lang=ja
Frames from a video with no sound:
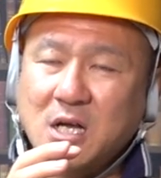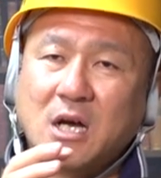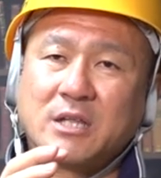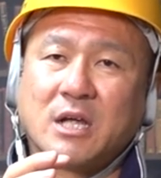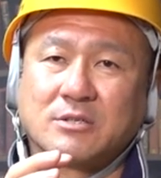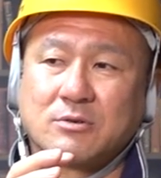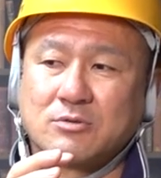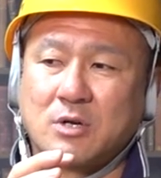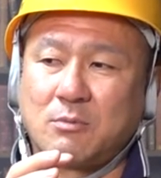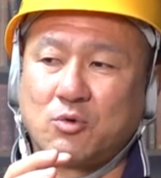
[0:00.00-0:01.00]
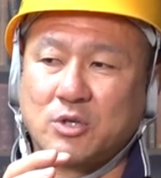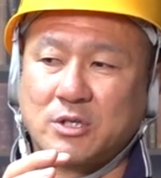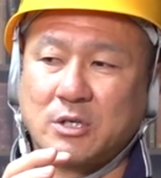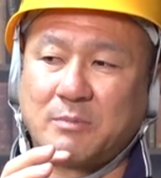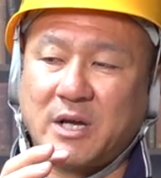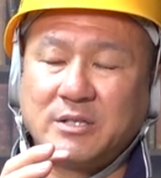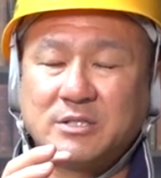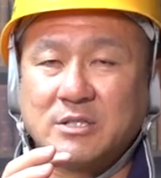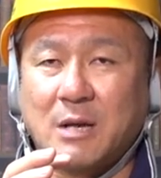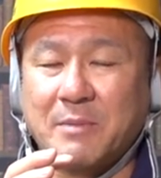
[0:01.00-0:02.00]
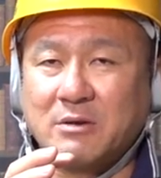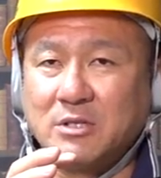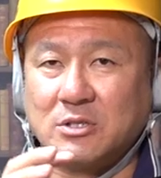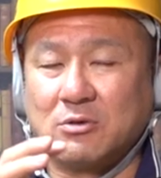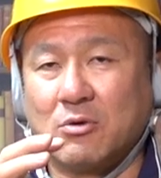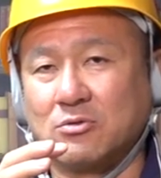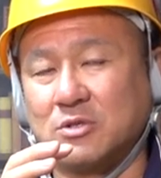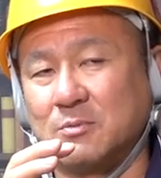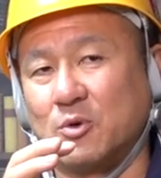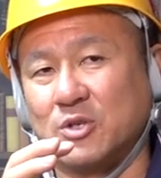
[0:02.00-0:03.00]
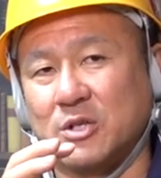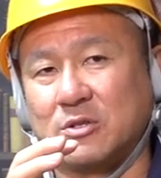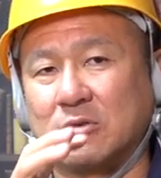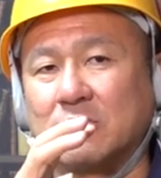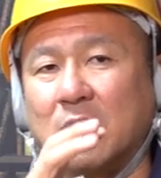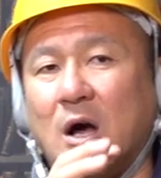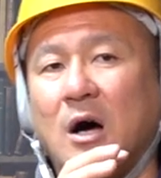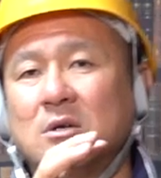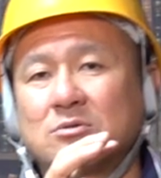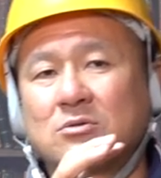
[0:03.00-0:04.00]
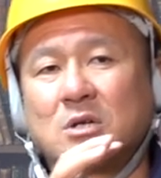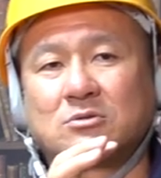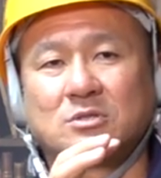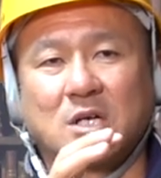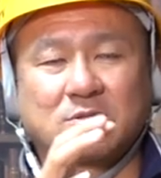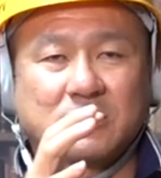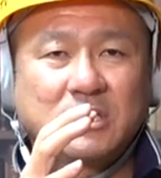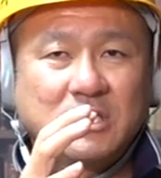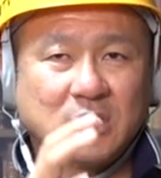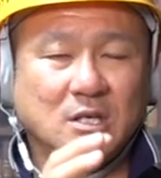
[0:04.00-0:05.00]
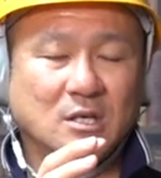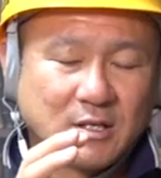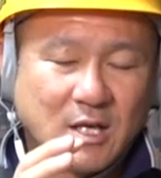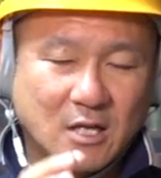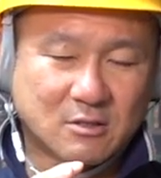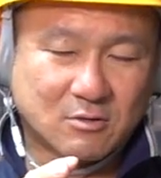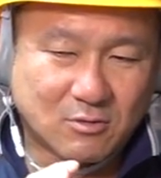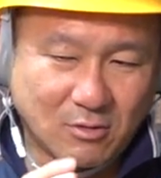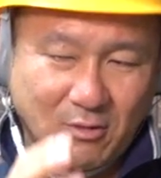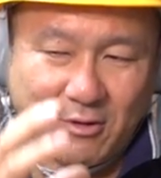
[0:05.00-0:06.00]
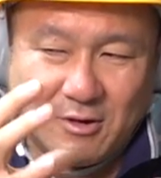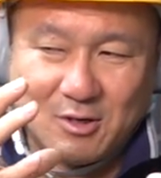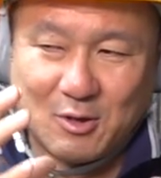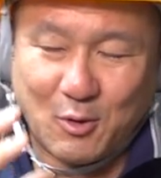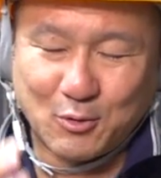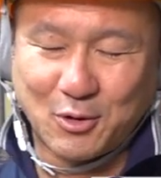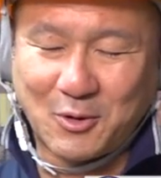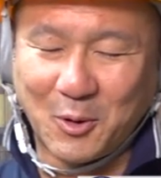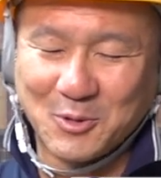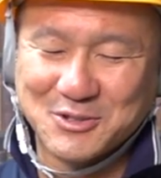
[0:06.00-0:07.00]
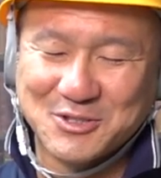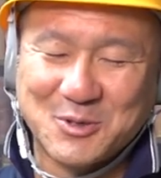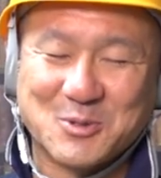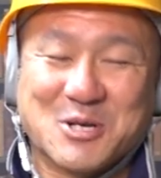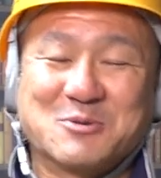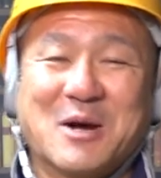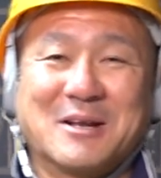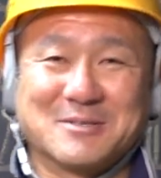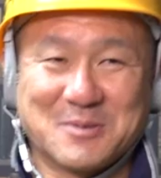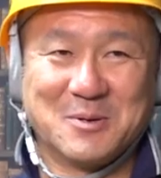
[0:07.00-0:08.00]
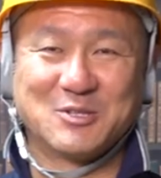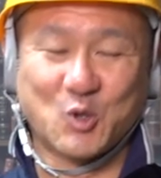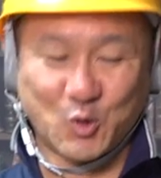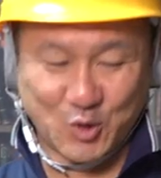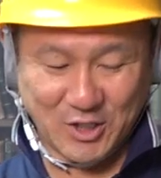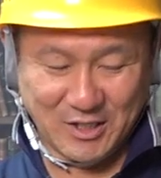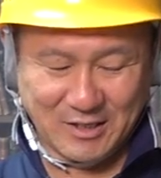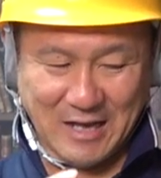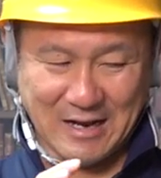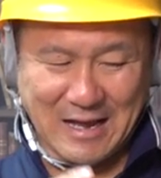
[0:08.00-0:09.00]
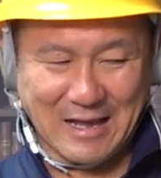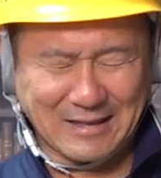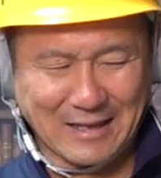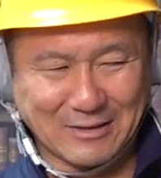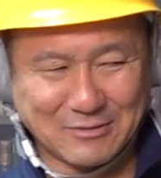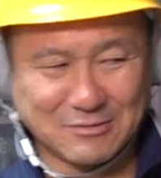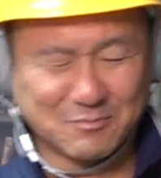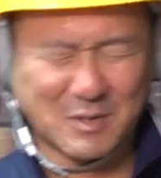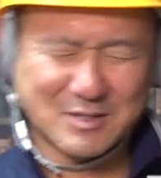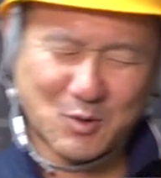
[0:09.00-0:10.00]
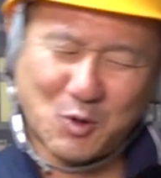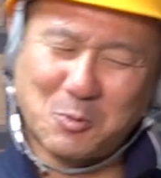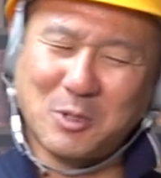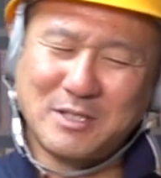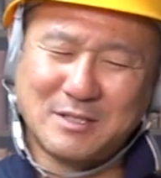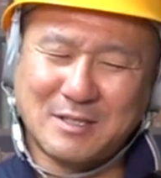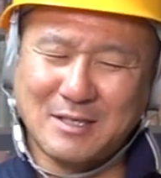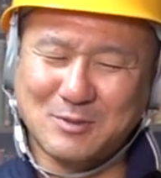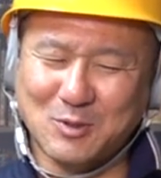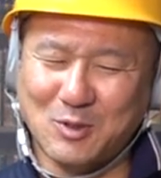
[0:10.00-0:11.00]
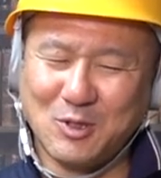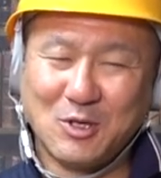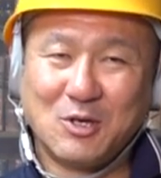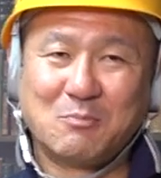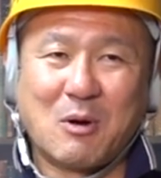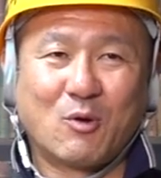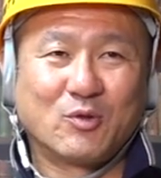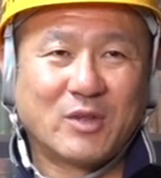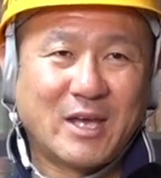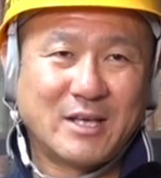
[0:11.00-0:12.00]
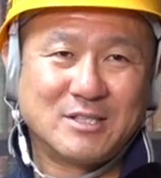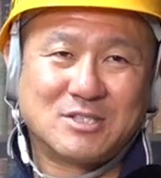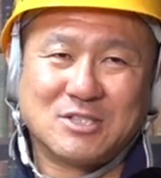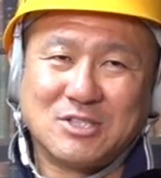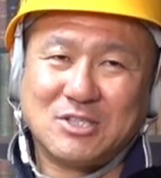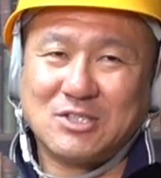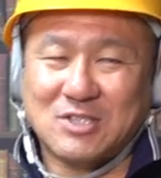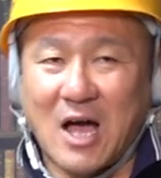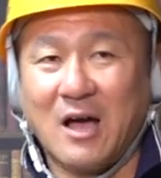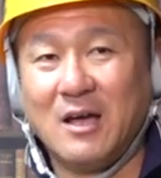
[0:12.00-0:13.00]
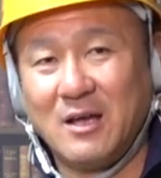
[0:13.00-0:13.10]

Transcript: 抱えてないんですよ。それはもうだって、毎日何百人って動く規模になってくるから、そうなると、じゃあ次に、やっと、本当工事業者ぐらいなんですよ。職人抱えてる、まあ、そこも行って、その、まあ、ほんで、1、2、3、